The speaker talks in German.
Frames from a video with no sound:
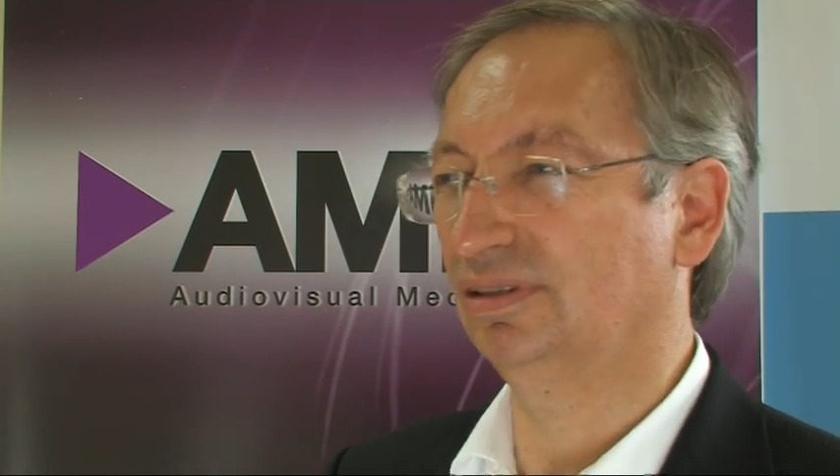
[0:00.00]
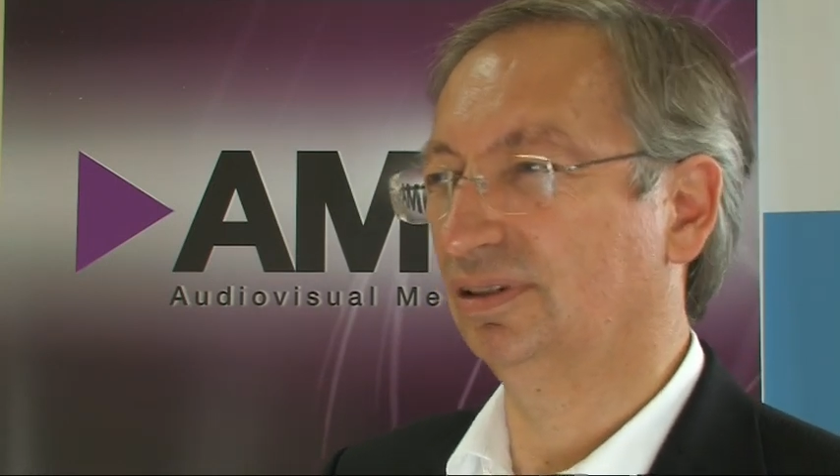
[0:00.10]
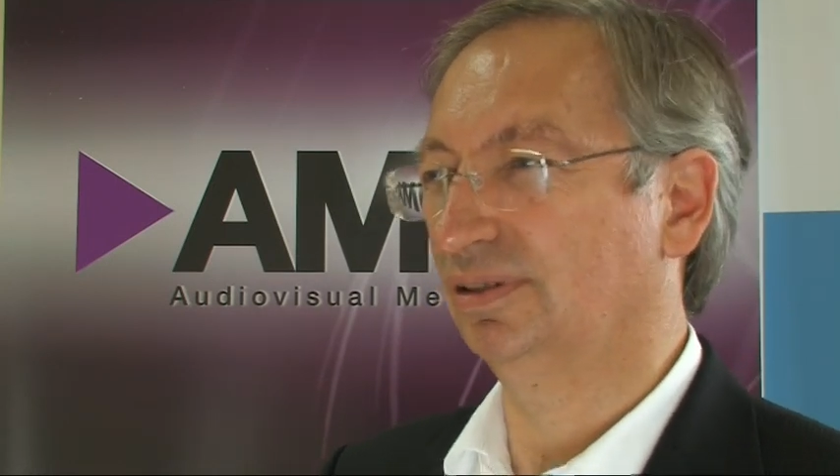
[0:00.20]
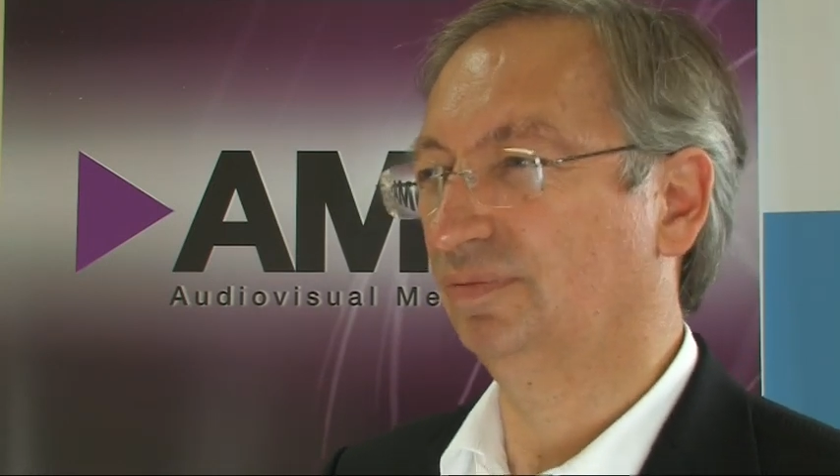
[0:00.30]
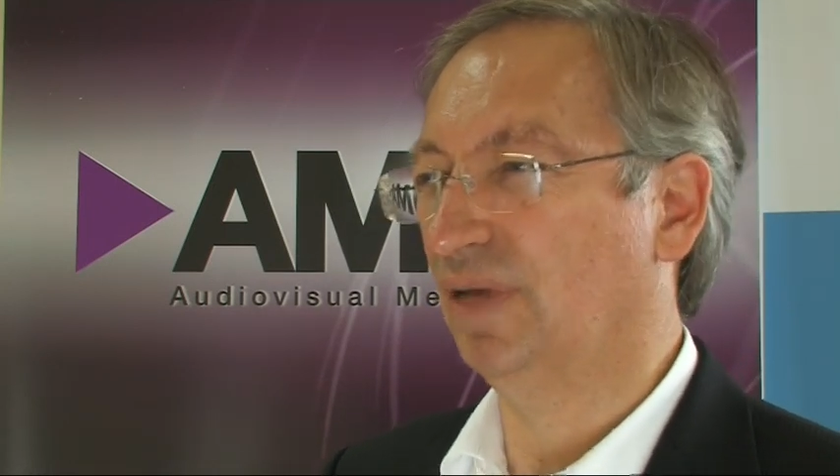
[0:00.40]

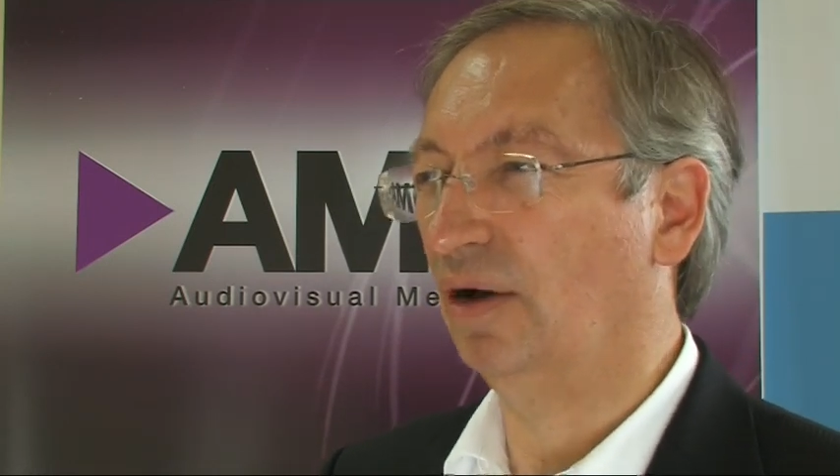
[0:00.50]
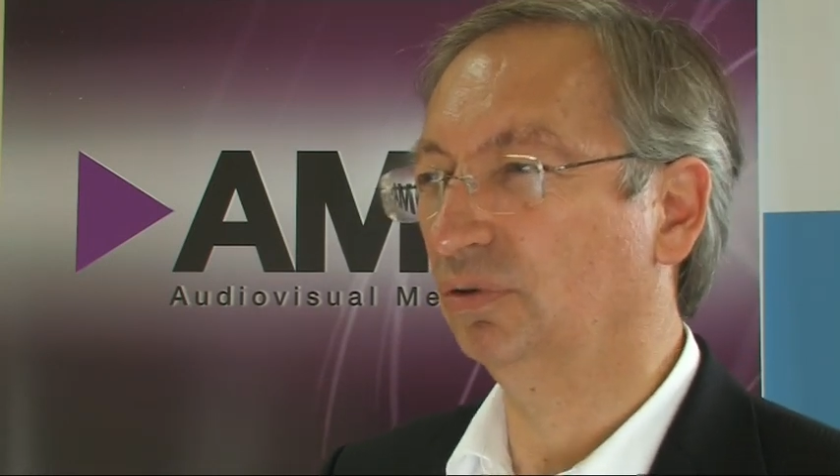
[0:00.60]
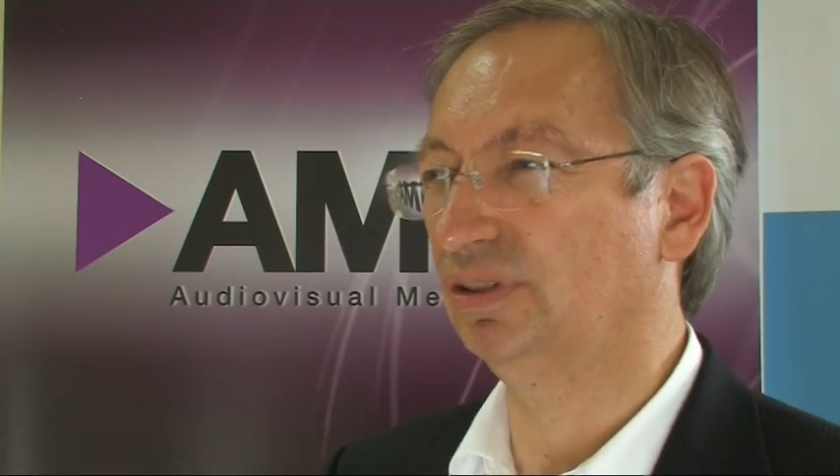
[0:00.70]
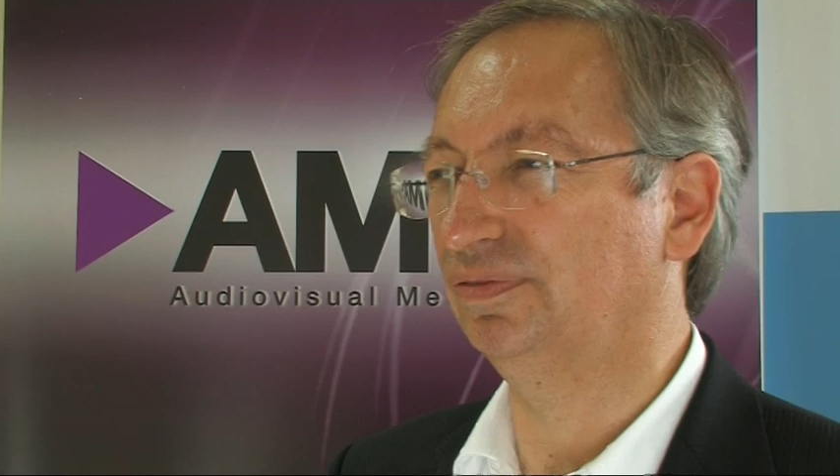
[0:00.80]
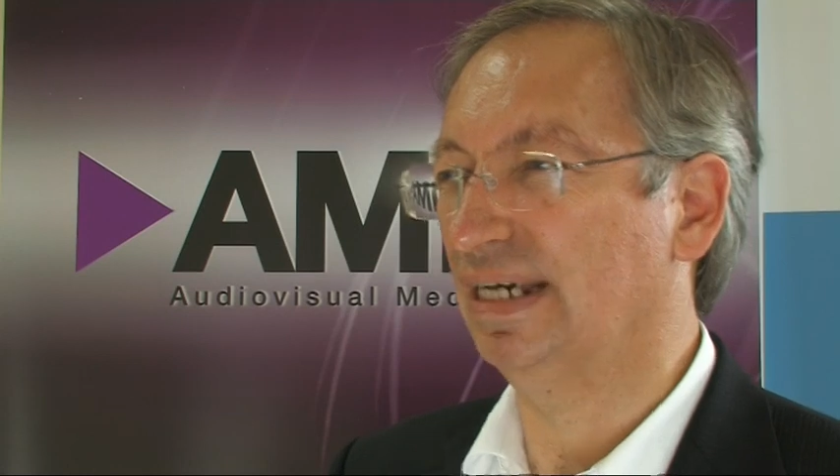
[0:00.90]
äh,
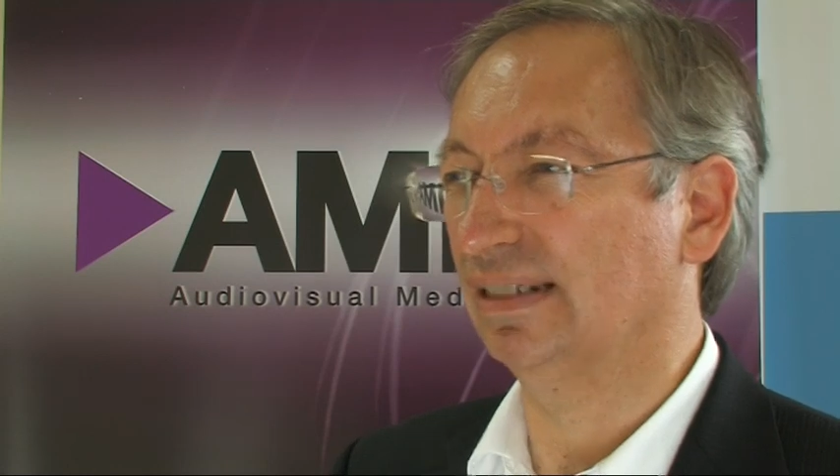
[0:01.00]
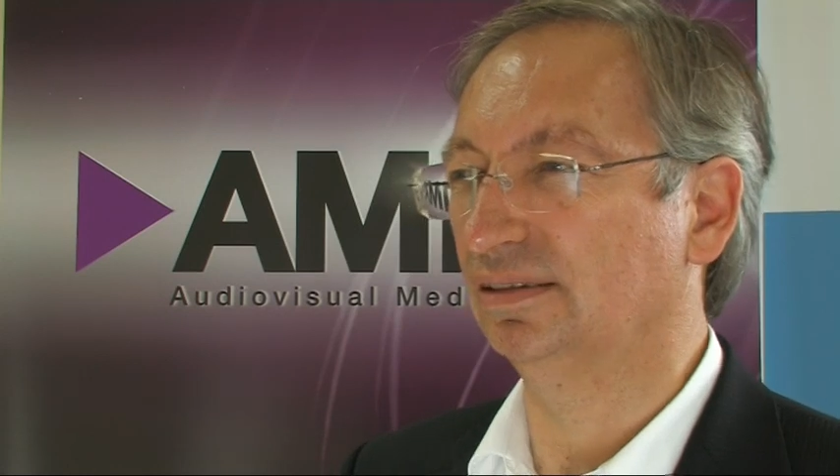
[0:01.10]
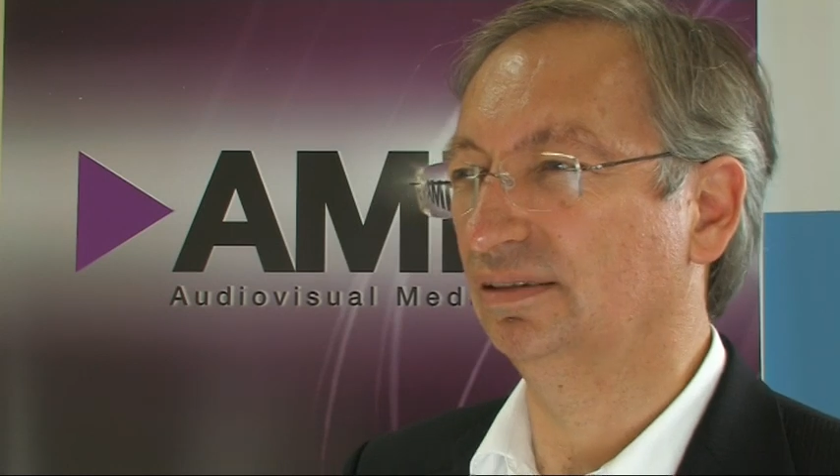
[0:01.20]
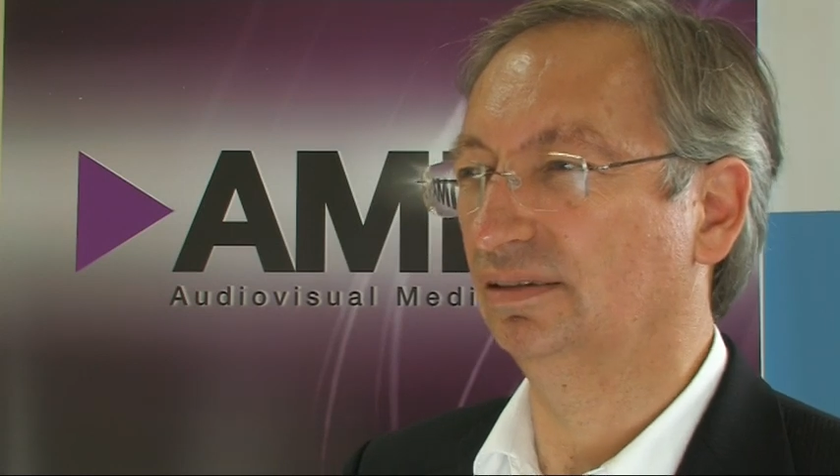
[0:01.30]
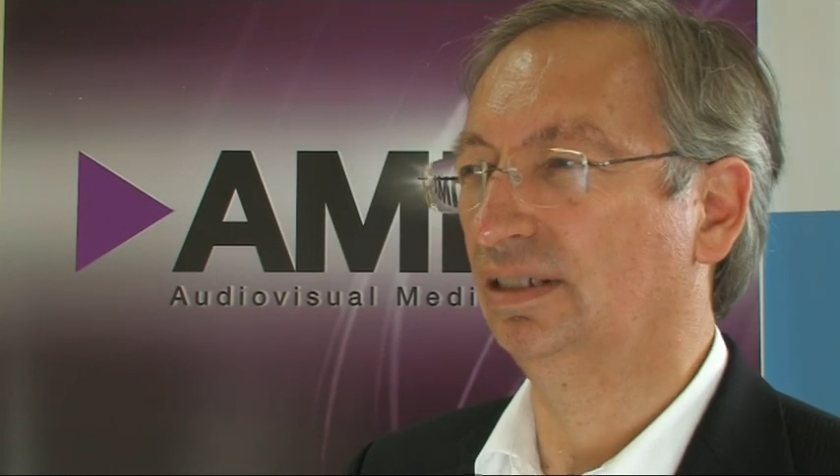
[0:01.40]

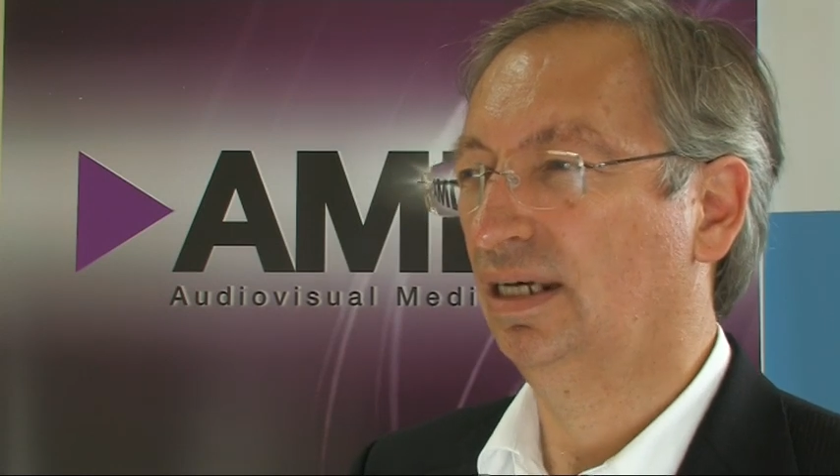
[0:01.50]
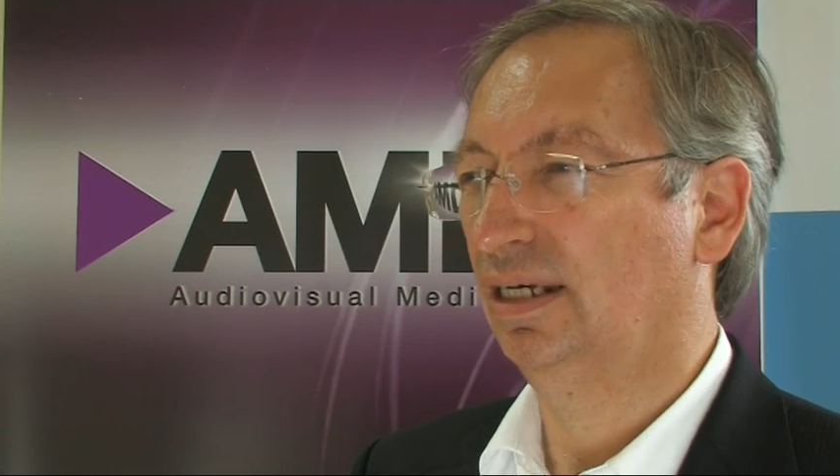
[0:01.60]
auswerten,